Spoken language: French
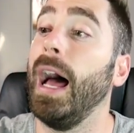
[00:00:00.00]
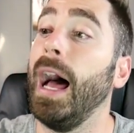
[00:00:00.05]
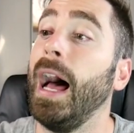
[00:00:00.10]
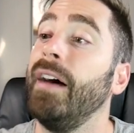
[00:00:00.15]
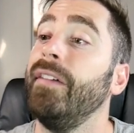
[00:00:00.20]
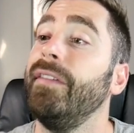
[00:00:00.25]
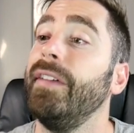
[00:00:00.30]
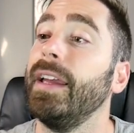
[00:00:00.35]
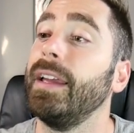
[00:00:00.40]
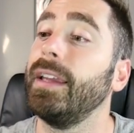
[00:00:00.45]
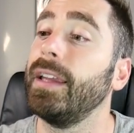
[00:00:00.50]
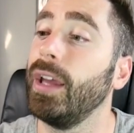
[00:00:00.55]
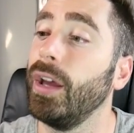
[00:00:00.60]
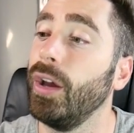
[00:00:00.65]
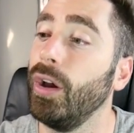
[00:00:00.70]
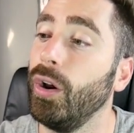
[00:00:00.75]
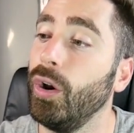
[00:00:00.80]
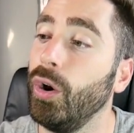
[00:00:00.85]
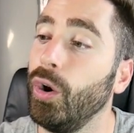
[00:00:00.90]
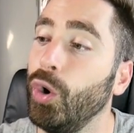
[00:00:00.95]
Avec
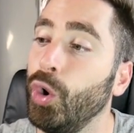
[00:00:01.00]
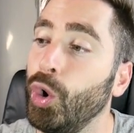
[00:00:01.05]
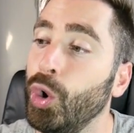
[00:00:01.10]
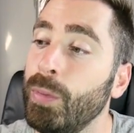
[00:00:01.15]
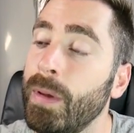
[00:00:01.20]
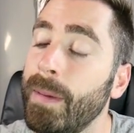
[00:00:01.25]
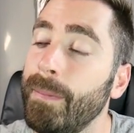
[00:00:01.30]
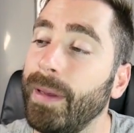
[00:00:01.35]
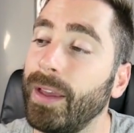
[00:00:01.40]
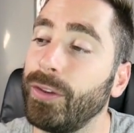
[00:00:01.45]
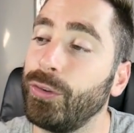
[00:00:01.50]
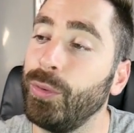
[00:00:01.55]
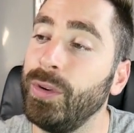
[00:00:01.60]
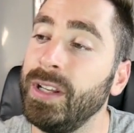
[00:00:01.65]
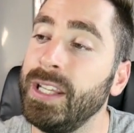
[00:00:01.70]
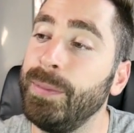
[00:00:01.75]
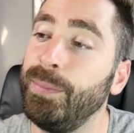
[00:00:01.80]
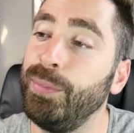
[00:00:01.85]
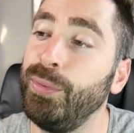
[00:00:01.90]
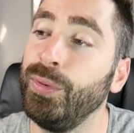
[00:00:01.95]
le même perso
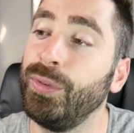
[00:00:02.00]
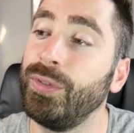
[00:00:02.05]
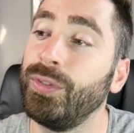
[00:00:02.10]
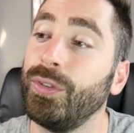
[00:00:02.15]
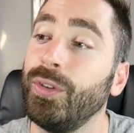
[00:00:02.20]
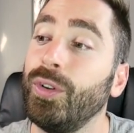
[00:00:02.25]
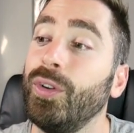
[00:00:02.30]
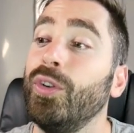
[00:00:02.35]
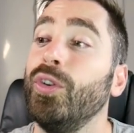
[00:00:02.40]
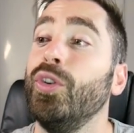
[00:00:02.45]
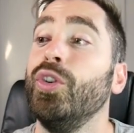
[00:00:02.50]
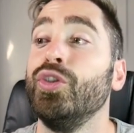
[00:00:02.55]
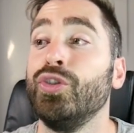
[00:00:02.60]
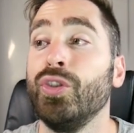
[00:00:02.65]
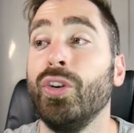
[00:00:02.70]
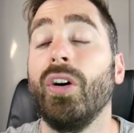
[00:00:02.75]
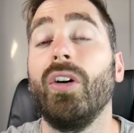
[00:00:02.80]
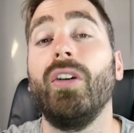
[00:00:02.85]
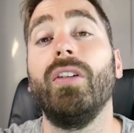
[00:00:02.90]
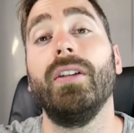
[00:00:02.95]
élite plus,
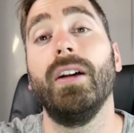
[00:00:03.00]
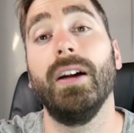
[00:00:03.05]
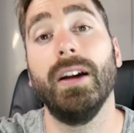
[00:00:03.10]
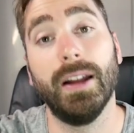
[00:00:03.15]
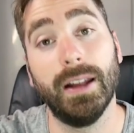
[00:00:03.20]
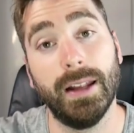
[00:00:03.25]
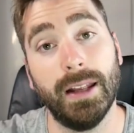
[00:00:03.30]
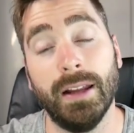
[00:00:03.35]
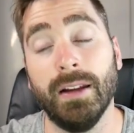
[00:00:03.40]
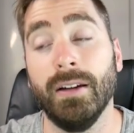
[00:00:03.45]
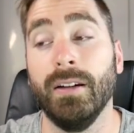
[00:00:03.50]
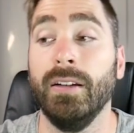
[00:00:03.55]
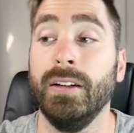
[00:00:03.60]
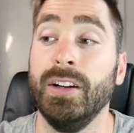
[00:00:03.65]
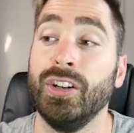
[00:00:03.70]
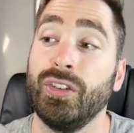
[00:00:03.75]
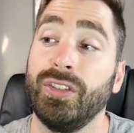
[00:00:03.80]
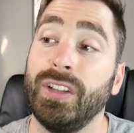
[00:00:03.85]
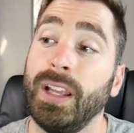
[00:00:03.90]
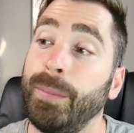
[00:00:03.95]
je le rends euh,
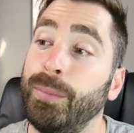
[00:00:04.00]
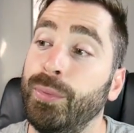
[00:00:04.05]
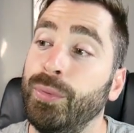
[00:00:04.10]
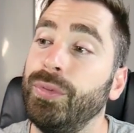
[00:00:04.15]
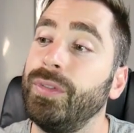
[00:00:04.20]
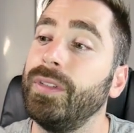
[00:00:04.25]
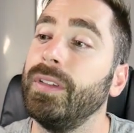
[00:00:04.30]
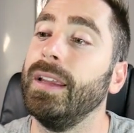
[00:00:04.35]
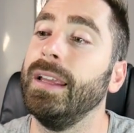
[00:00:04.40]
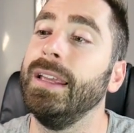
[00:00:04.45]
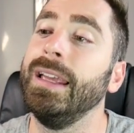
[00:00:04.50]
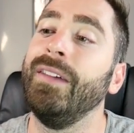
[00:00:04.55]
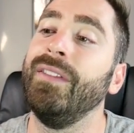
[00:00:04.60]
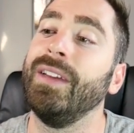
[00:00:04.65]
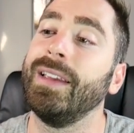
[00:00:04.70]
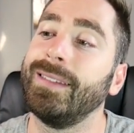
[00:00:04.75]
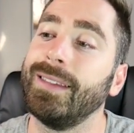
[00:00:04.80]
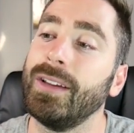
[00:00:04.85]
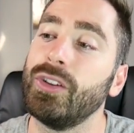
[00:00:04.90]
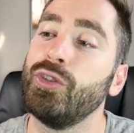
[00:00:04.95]
légendaire plus et
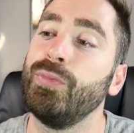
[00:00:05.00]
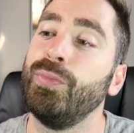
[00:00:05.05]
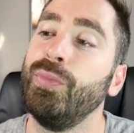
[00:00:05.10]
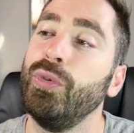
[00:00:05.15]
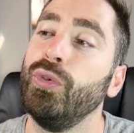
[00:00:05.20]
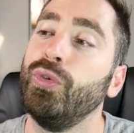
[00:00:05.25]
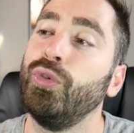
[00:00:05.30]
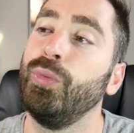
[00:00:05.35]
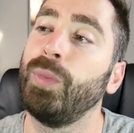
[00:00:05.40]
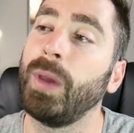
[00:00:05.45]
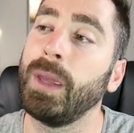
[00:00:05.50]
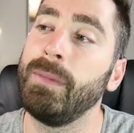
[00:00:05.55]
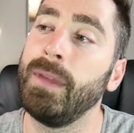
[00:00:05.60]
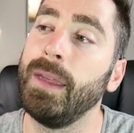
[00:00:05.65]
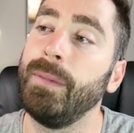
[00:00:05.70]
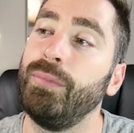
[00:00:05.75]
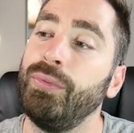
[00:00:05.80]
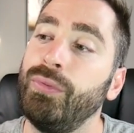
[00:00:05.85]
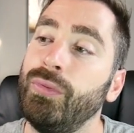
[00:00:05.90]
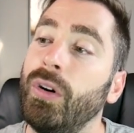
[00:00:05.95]
avec ça je peux le
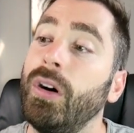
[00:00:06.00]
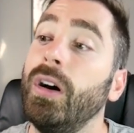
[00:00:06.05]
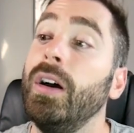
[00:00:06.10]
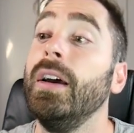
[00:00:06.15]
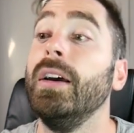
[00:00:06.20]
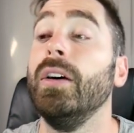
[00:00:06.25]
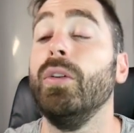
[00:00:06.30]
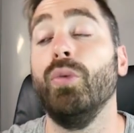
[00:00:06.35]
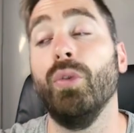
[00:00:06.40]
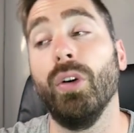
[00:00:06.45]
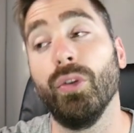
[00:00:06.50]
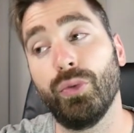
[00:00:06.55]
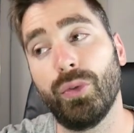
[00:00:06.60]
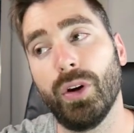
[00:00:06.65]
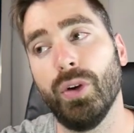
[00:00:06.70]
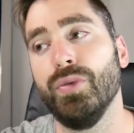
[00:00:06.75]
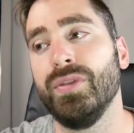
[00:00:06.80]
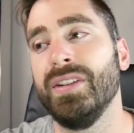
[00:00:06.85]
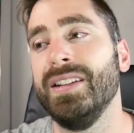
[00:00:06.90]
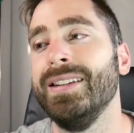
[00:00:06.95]
supprimer pour ou en tout
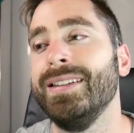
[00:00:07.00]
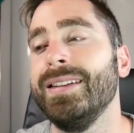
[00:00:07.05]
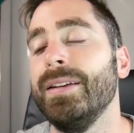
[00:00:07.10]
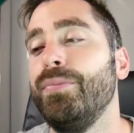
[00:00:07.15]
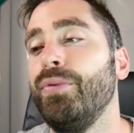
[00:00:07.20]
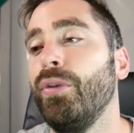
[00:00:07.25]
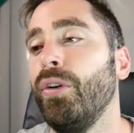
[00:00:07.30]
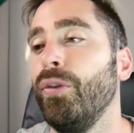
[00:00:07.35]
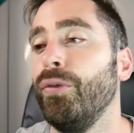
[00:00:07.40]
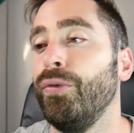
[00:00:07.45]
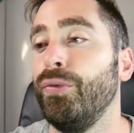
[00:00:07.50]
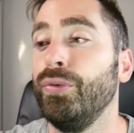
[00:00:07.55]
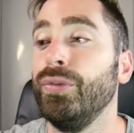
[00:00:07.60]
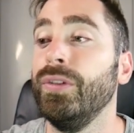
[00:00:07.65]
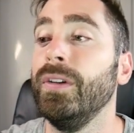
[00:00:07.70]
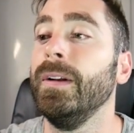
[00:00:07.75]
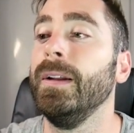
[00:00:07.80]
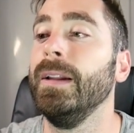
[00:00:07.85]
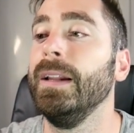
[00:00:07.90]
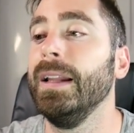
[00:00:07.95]
cas l'utiliser pour
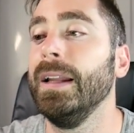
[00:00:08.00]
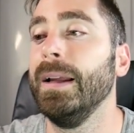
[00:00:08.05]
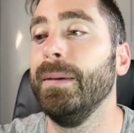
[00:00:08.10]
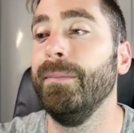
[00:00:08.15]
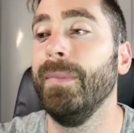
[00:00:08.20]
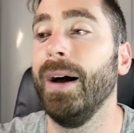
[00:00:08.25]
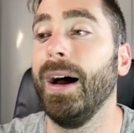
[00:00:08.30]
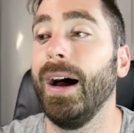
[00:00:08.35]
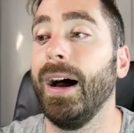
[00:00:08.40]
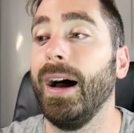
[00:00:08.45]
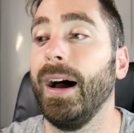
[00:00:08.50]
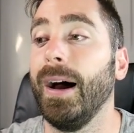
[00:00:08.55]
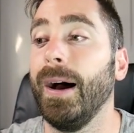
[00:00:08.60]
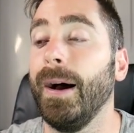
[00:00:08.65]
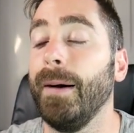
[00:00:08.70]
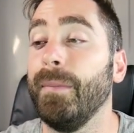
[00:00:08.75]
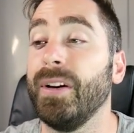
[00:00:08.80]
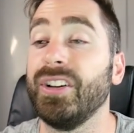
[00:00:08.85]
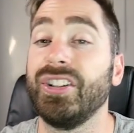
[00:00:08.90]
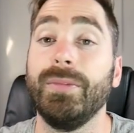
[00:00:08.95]
food
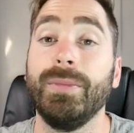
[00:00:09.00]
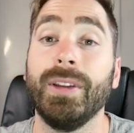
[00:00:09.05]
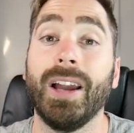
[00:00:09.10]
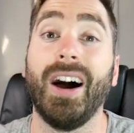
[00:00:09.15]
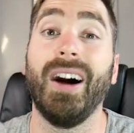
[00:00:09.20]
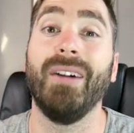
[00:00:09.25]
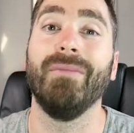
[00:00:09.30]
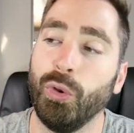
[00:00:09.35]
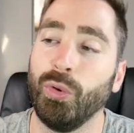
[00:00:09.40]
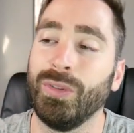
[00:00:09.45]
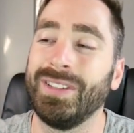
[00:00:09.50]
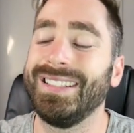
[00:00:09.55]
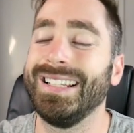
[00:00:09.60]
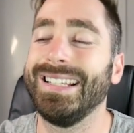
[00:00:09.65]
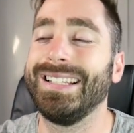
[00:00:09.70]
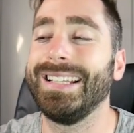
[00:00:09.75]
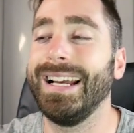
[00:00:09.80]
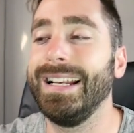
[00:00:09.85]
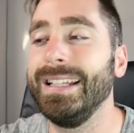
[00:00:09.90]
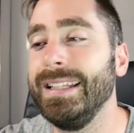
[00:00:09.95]
ma ma Donc c'est
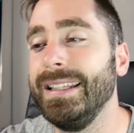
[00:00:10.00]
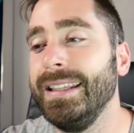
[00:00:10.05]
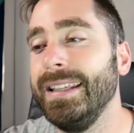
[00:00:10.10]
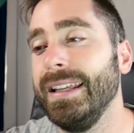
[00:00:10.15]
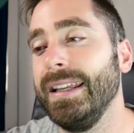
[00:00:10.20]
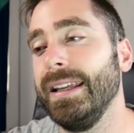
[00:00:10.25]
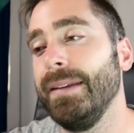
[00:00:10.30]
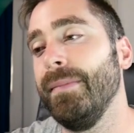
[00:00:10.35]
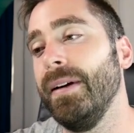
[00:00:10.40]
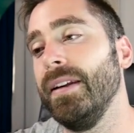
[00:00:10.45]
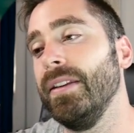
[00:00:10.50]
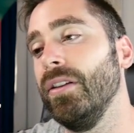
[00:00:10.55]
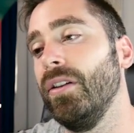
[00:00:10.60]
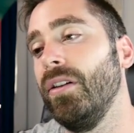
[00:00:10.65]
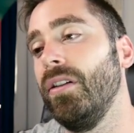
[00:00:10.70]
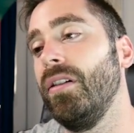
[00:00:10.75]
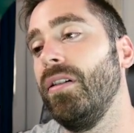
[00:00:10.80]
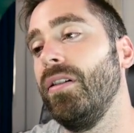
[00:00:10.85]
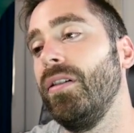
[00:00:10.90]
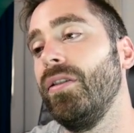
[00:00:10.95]
ça l'idée.
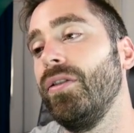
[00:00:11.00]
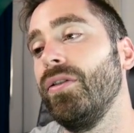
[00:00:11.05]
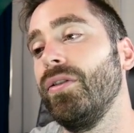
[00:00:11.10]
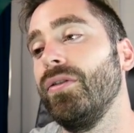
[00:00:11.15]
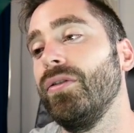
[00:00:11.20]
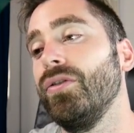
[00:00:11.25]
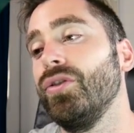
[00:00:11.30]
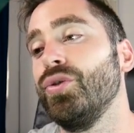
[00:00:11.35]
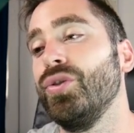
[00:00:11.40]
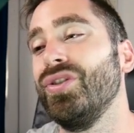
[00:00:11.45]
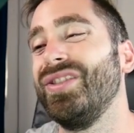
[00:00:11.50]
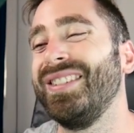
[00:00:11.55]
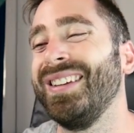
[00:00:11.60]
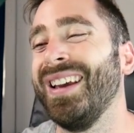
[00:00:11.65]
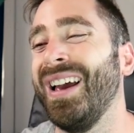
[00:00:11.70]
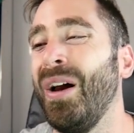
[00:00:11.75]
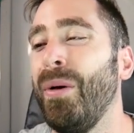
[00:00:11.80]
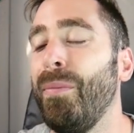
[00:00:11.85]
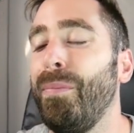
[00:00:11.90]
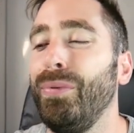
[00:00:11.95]
Maintenant, je
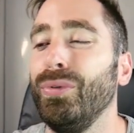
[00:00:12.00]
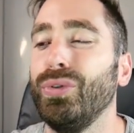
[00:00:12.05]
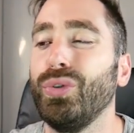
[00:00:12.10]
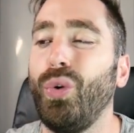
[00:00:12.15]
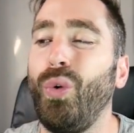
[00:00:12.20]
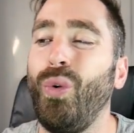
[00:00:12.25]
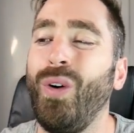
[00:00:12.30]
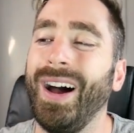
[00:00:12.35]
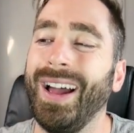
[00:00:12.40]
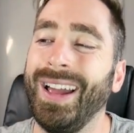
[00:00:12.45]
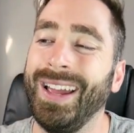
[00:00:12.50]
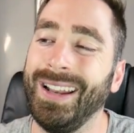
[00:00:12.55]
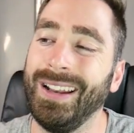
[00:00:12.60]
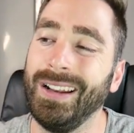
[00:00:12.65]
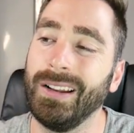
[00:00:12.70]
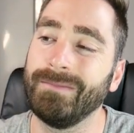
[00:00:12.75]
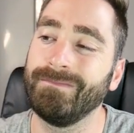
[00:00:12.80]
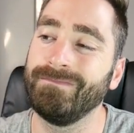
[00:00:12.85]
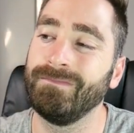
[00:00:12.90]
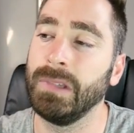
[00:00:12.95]
tiens un peu trop à
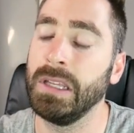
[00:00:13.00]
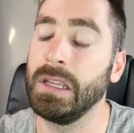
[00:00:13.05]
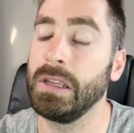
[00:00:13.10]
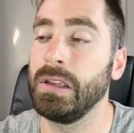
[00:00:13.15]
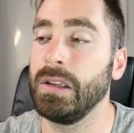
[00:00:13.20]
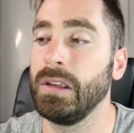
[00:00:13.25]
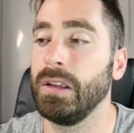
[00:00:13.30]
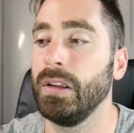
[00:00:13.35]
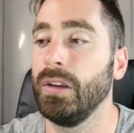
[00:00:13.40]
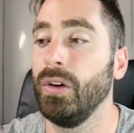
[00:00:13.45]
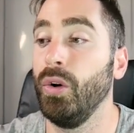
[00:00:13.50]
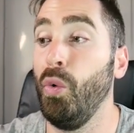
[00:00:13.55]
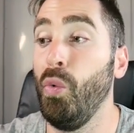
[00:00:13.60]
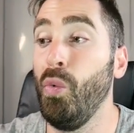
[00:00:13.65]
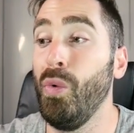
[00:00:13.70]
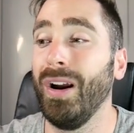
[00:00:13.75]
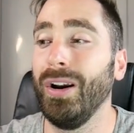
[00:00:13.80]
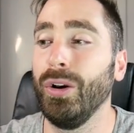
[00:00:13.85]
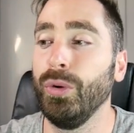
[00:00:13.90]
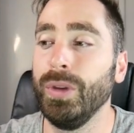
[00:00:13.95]
elle
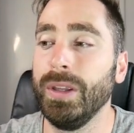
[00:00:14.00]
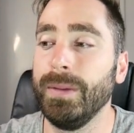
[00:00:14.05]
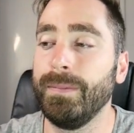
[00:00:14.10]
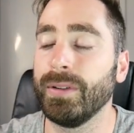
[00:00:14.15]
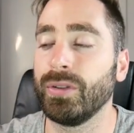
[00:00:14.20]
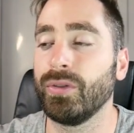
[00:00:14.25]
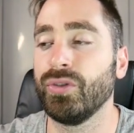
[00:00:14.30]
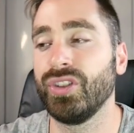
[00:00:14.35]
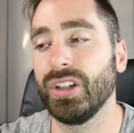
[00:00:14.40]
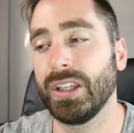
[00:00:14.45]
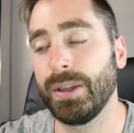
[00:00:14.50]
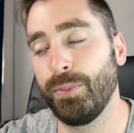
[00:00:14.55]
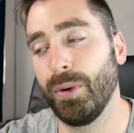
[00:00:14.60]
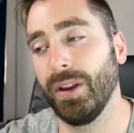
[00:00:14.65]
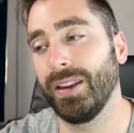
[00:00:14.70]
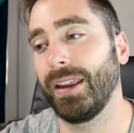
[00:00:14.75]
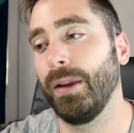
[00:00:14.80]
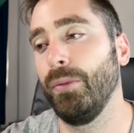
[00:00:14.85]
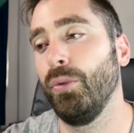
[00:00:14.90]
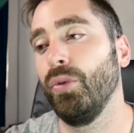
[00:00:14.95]
ou à lui, parce que je sais qu'il peut
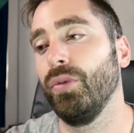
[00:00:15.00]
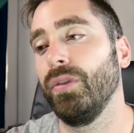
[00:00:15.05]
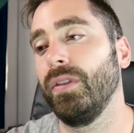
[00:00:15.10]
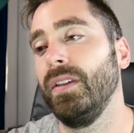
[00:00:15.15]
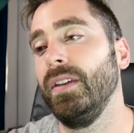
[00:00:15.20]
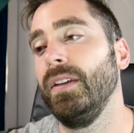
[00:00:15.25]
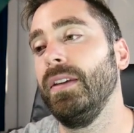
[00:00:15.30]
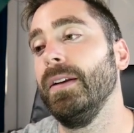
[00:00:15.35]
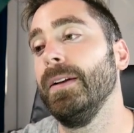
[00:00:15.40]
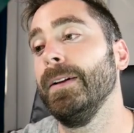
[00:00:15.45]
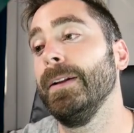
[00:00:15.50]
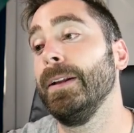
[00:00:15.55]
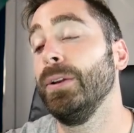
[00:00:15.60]
être très bon aussi.